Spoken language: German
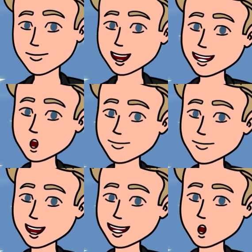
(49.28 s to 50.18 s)
ging
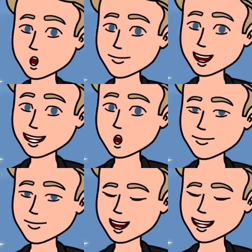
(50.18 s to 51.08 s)
wahrscheinlich in die
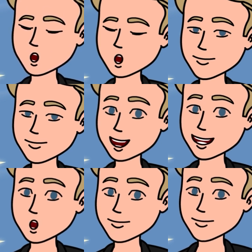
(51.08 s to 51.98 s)
Bibliothek hinauf, um ihre
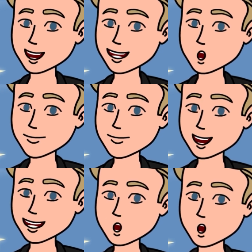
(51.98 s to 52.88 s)
Bücher
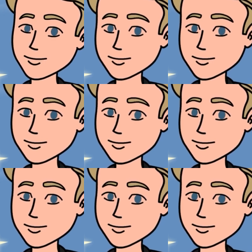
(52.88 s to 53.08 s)
zurückzubringen.